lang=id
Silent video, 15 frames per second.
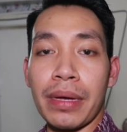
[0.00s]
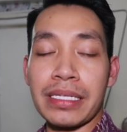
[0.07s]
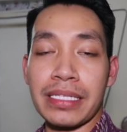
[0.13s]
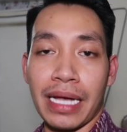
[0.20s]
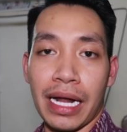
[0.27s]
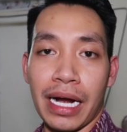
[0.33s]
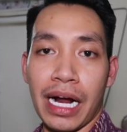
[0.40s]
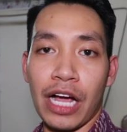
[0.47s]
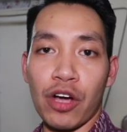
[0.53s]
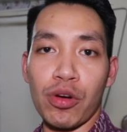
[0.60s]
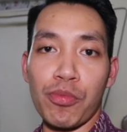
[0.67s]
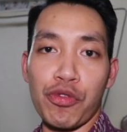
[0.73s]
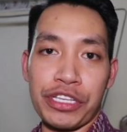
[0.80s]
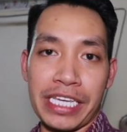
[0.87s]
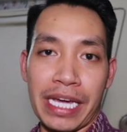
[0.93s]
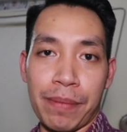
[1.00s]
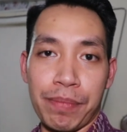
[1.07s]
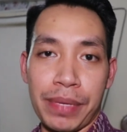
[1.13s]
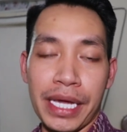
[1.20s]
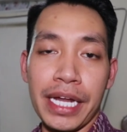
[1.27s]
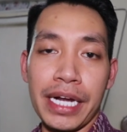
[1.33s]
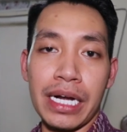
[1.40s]
Sekarang aku mau
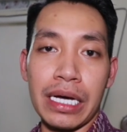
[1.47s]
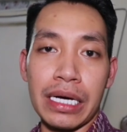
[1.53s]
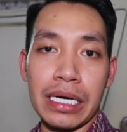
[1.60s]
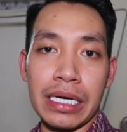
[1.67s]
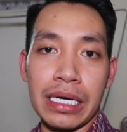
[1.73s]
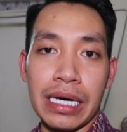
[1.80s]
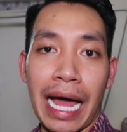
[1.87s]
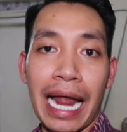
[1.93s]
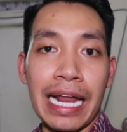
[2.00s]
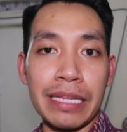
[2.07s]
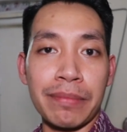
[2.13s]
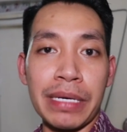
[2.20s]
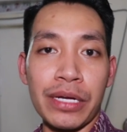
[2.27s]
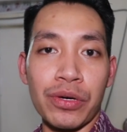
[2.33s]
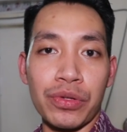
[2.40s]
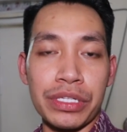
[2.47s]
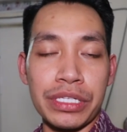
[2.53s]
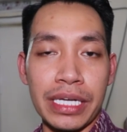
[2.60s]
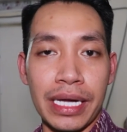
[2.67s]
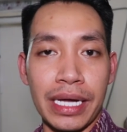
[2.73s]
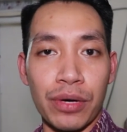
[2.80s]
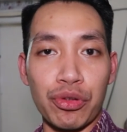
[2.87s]
nyiapin uh, alat
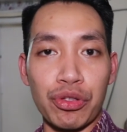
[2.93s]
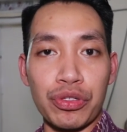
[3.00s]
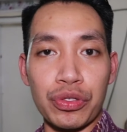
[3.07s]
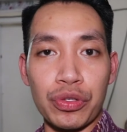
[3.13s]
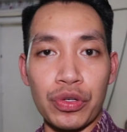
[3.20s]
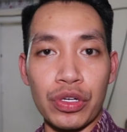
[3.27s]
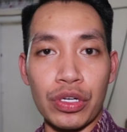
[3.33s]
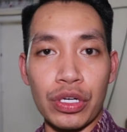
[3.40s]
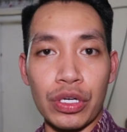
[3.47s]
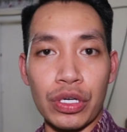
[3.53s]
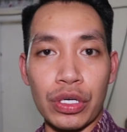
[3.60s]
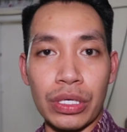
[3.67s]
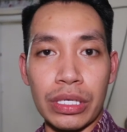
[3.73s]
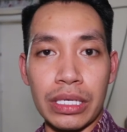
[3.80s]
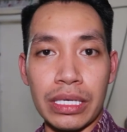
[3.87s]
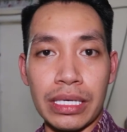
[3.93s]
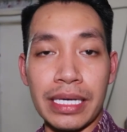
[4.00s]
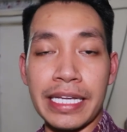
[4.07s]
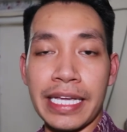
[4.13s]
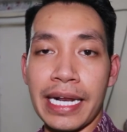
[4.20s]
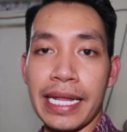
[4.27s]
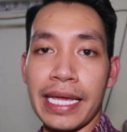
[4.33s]
berikutnya untuk
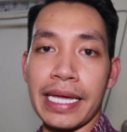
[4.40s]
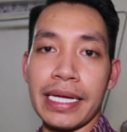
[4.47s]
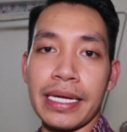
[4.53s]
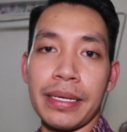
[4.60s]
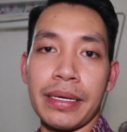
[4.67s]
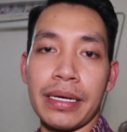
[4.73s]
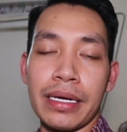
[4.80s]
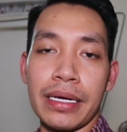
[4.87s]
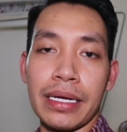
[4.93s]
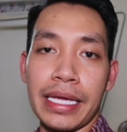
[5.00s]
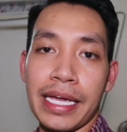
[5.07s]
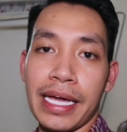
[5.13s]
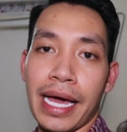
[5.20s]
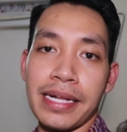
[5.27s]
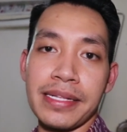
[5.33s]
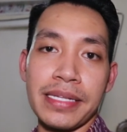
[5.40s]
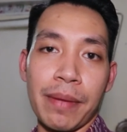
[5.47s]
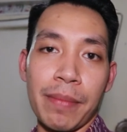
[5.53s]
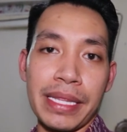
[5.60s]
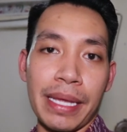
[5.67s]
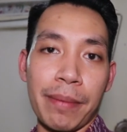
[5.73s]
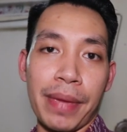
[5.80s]
ngegiling ikan
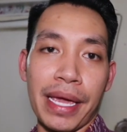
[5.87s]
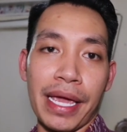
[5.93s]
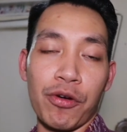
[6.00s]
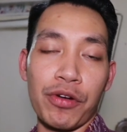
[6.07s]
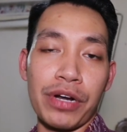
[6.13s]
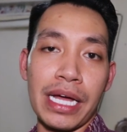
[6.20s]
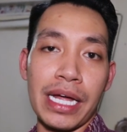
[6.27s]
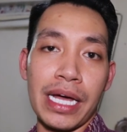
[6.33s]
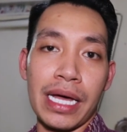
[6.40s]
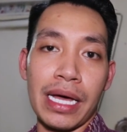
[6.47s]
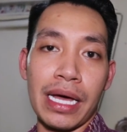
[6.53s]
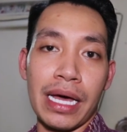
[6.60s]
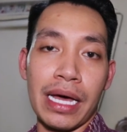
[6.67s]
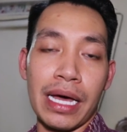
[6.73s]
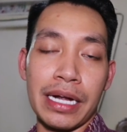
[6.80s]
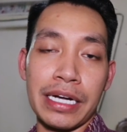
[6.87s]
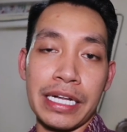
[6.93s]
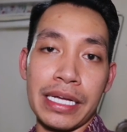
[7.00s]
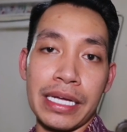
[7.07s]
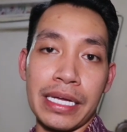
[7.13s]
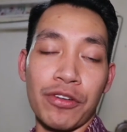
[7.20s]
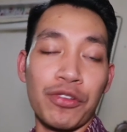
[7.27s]
sama tempe yang udah
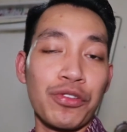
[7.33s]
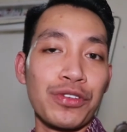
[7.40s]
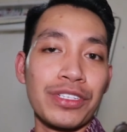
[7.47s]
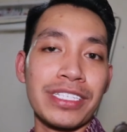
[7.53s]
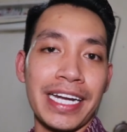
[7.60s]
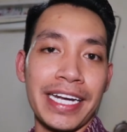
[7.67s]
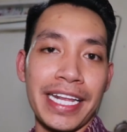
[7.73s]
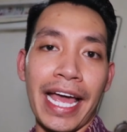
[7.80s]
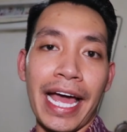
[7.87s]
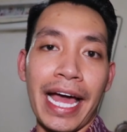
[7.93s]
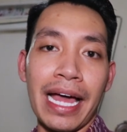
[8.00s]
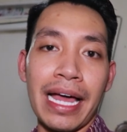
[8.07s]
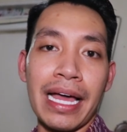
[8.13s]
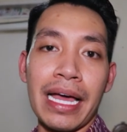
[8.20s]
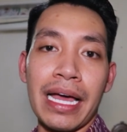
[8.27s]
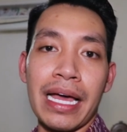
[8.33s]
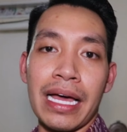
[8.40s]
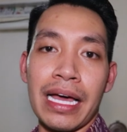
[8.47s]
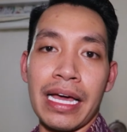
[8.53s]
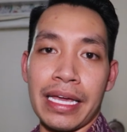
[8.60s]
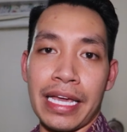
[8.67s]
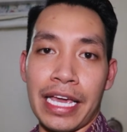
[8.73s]
dikukus tadi ya,
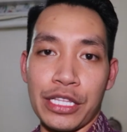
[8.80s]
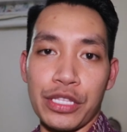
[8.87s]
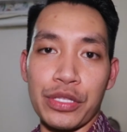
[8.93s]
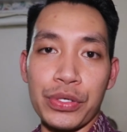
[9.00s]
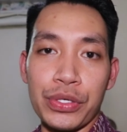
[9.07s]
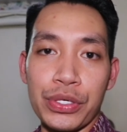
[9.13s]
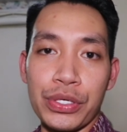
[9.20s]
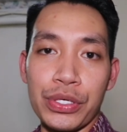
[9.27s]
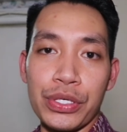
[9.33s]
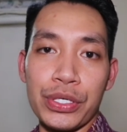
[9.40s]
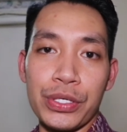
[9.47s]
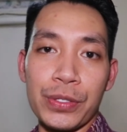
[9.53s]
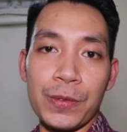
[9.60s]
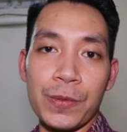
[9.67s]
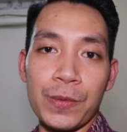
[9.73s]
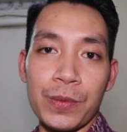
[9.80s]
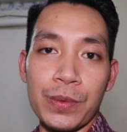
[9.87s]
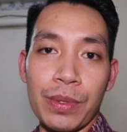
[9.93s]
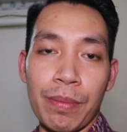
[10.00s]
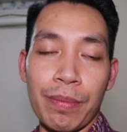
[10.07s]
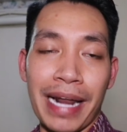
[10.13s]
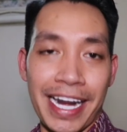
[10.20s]
yaitu
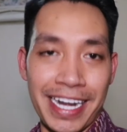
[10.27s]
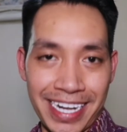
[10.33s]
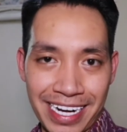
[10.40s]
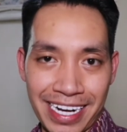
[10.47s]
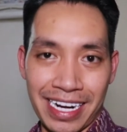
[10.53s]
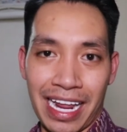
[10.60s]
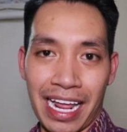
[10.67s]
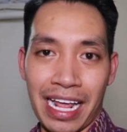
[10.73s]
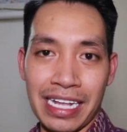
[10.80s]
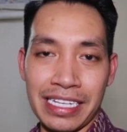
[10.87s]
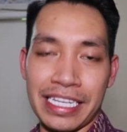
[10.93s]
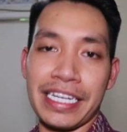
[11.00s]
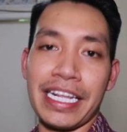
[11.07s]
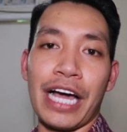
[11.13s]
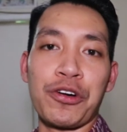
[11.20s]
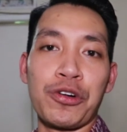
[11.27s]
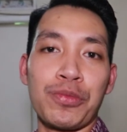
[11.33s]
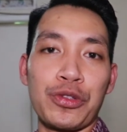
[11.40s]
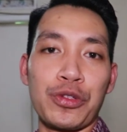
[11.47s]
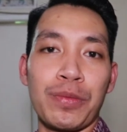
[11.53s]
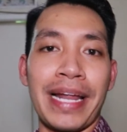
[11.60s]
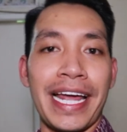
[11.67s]
blender. Jadi aku
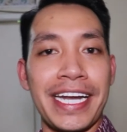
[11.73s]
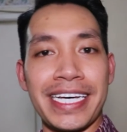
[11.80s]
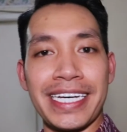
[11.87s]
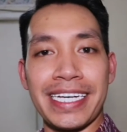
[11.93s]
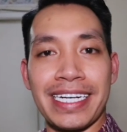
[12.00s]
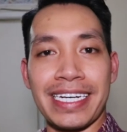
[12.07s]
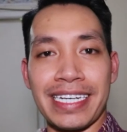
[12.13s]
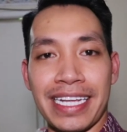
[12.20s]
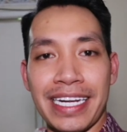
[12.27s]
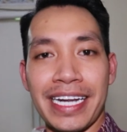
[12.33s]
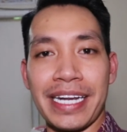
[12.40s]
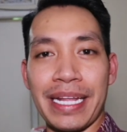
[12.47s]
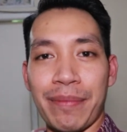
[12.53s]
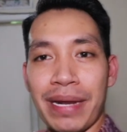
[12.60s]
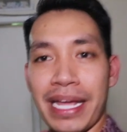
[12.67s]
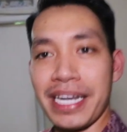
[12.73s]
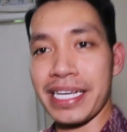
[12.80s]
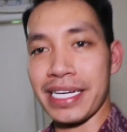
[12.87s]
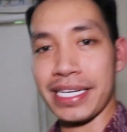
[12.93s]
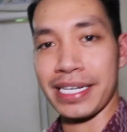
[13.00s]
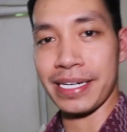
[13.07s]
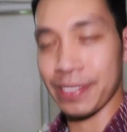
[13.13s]
butuh blender. Ini dia
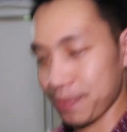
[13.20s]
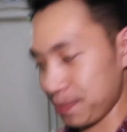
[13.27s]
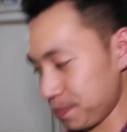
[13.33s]
blender.